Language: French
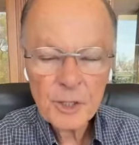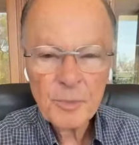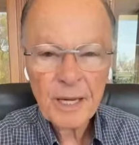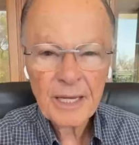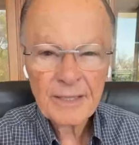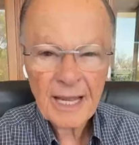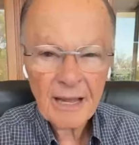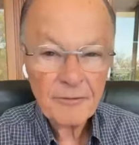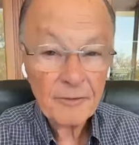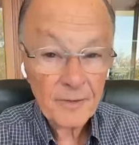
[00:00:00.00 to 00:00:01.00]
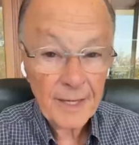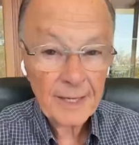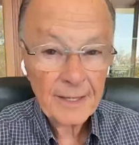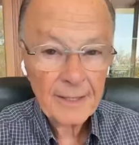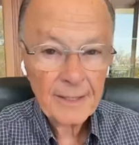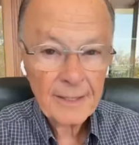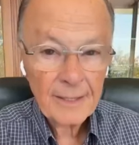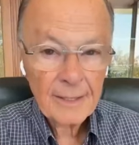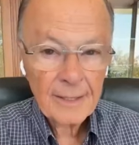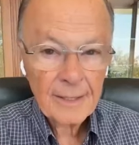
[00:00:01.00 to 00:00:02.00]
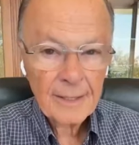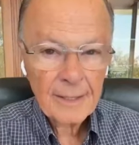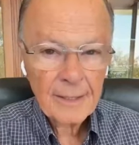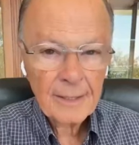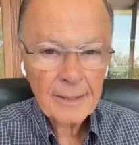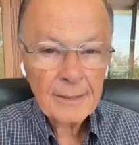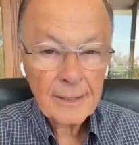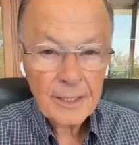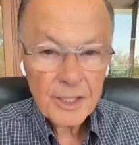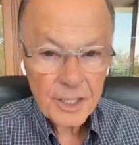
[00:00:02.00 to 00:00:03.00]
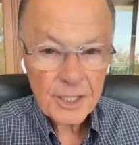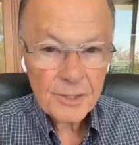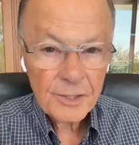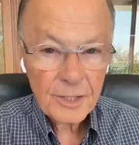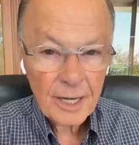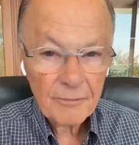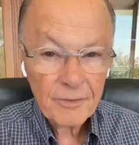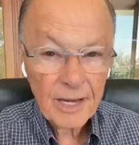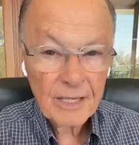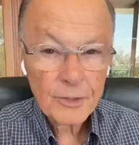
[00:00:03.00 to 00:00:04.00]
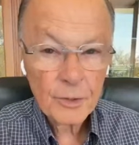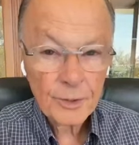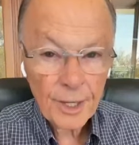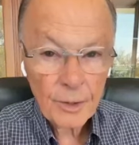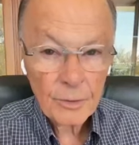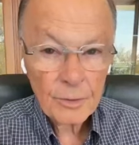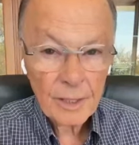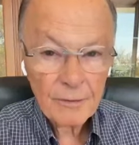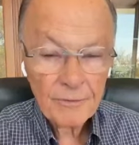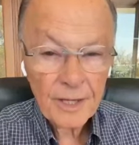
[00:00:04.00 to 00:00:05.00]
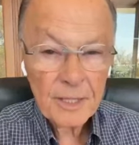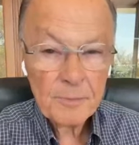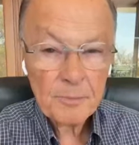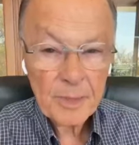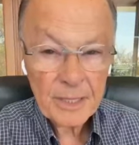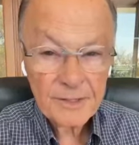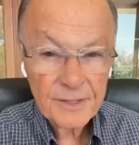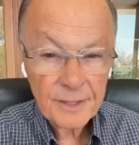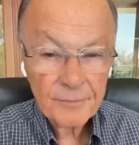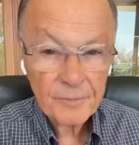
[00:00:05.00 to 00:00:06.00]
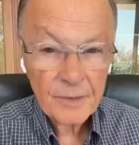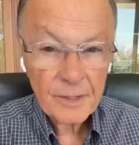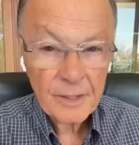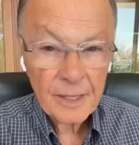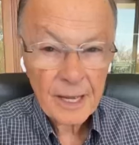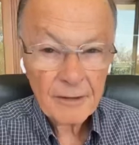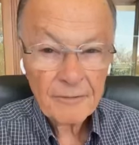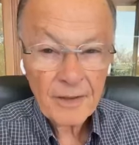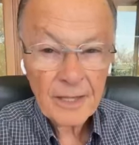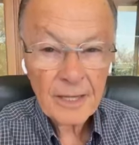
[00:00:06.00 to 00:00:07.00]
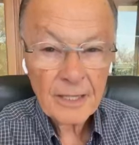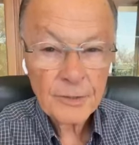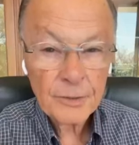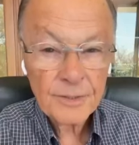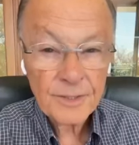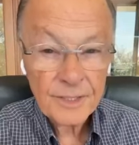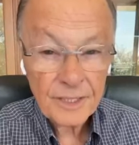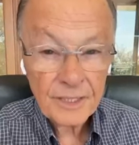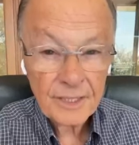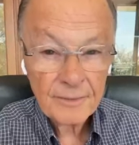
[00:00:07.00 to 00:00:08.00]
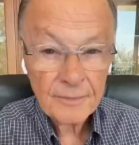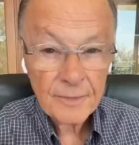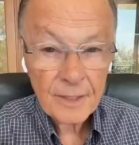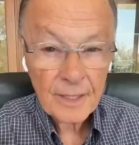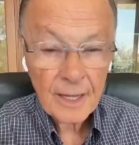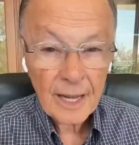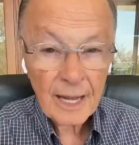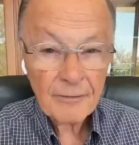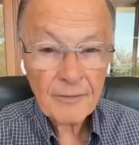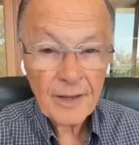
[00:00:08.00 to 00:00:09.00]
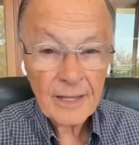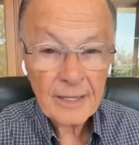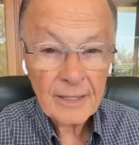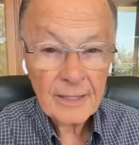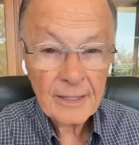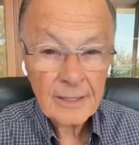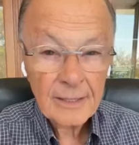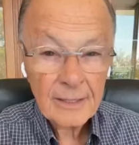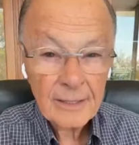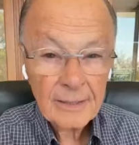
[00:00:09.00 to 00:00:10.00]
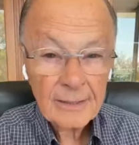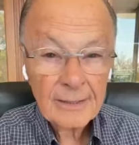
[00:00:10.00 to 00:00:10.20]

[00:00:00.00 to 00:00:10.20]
et vienne éveiller la foi intelligente, la foi rationnelle, la foi qui pense, la foi qui résonne, la foi